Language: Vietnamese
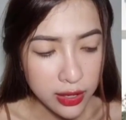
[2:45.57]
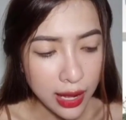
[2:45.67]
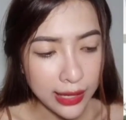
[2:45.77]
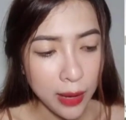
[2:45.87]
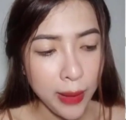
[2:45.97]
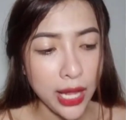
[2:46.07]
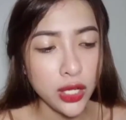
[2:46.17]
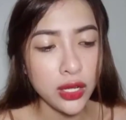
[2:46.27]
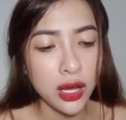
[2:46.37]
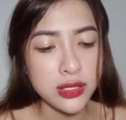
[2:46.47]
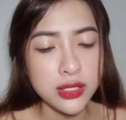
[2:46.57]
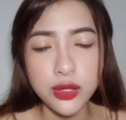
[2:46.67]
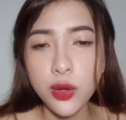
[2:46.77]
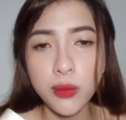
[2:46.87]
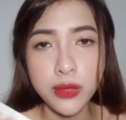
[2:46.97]
với lại các bạn uh,
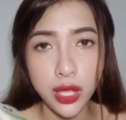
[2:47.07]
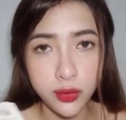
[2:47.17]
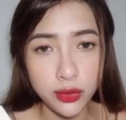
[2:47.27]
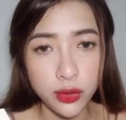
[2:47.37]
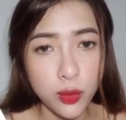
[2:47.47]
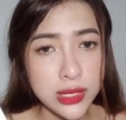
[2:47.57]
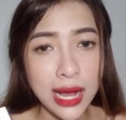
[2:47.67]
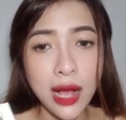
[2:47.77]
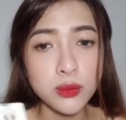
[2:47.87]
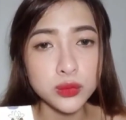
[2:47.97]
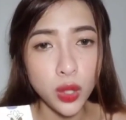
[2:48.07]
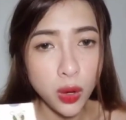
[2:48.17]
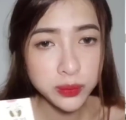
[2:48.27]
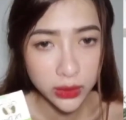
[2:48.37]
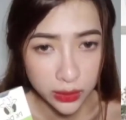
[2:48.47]
sử dụng nhiều cũng sẽ không
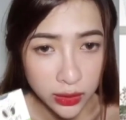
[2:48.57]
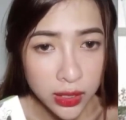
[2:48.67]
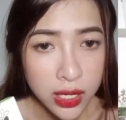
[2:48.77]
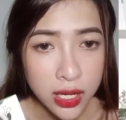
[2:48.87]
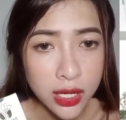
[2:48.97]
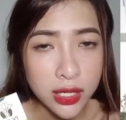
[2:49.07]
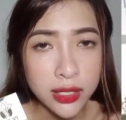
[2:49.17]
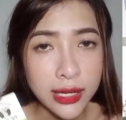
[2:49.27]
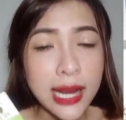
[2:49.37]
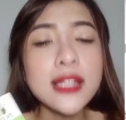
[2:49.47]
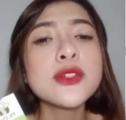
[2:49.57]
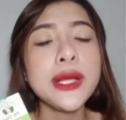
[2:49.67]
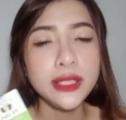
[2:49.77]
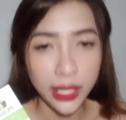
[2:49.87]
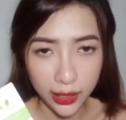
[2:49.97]
tốt nữa đây là
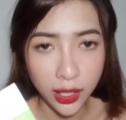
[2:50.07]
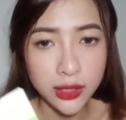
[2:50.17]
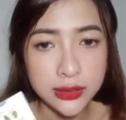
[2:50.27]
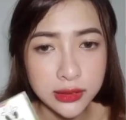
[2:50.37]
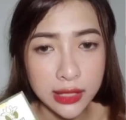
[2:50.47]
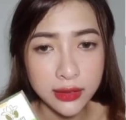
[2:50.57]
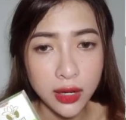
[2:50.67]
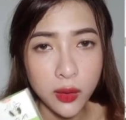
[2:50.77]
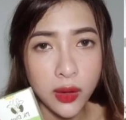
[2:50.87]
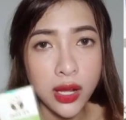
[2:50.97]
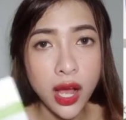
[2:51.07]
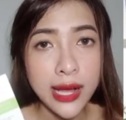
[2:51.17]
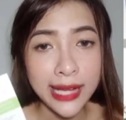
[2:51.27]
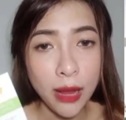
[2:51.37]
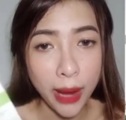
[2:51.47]
khuyên thiệt là thiệt tình luôn á
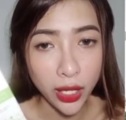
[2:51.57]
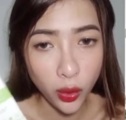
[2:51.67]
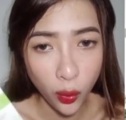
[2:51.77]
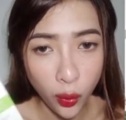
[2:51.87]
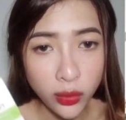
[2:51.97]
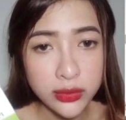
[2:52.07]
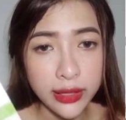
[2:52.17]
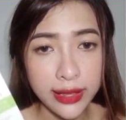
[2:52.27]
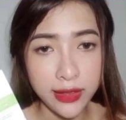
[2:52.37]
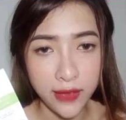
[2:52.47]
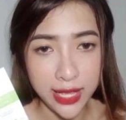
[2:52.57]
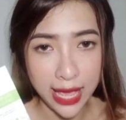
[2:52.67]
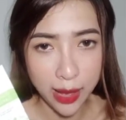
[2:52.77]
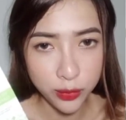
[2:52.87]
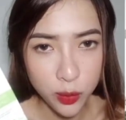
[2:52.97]
các bạn uống và
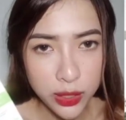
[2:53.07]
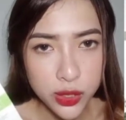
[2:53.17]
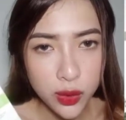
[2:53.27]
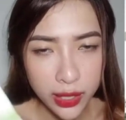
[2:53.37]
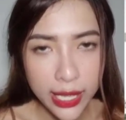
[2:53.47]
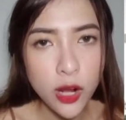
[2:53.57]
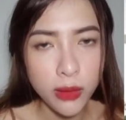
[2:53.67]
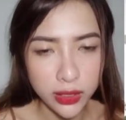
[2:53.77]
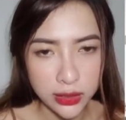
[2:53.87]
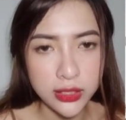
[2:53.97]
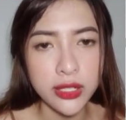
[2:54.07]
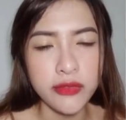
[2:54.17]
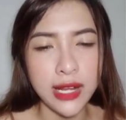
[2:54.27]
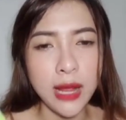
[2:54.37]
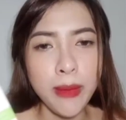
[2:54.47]
giảm đúng cái số ký của mọi
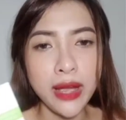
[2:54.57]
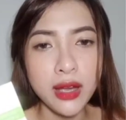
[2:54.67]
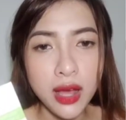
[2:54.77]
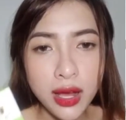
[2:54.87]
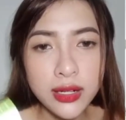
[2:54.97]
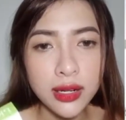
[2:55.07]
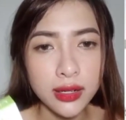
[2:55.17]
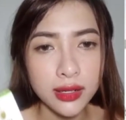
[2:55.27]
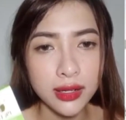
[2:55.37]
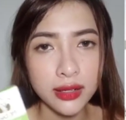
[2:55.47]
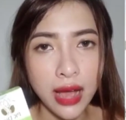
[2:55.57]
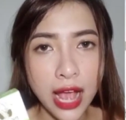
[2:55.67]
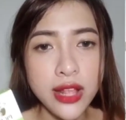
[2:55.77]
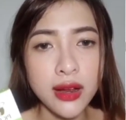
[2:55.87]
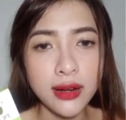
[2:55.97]
người và các bạn nên
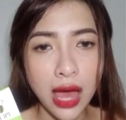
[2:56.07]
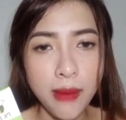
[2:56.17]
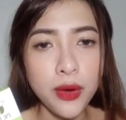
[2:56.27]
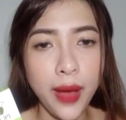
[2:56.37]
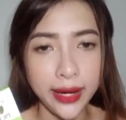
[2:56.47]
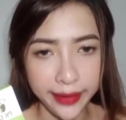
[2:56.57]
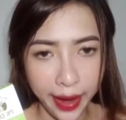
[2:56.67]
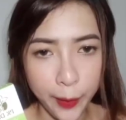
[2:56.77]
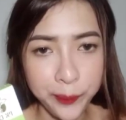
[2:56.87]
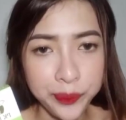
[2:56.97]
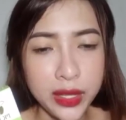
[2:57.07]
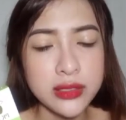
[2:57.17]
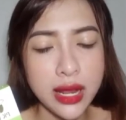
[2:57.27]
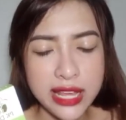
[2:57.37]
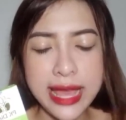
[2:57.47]
để cho cơ thể mình hoạt động
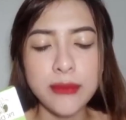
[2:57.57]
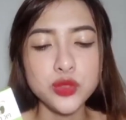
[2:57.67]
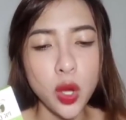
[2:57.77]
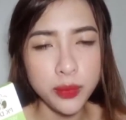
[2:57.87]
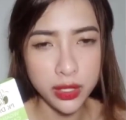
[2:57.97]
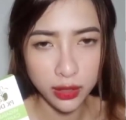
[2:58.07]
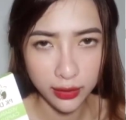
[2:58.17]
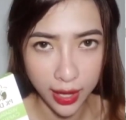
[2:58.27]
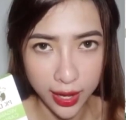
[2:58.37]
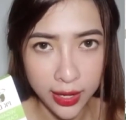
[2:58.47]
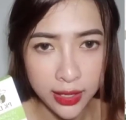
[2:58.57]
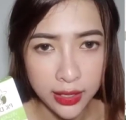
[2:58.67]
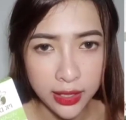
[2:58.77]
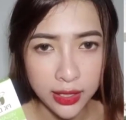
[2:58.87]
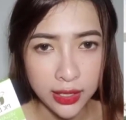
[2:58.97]
để nó giảm tốt nhất có thể
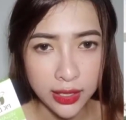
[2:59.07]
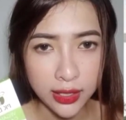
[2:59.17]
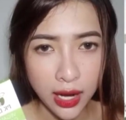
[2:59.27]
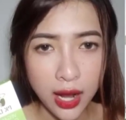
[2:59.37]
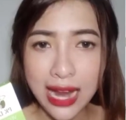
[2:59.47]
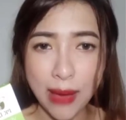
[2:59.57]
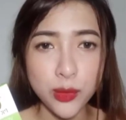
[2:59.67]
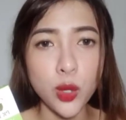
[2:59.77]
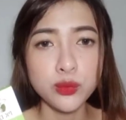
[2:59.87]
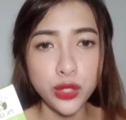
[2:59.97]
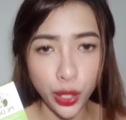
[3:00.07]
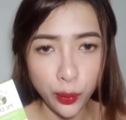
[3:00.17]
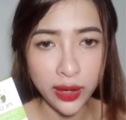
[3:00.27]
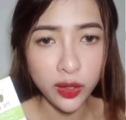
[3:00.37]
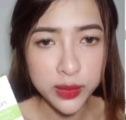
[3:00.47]
nó lạm dụng
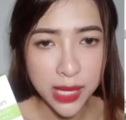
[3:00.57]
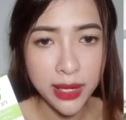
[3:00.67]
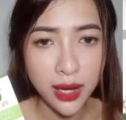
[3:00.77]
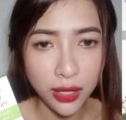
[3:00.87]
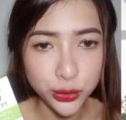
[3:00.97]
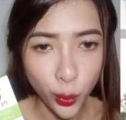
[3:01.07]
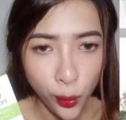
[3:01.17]
nhiều quá nó cũng sẽ bị lờn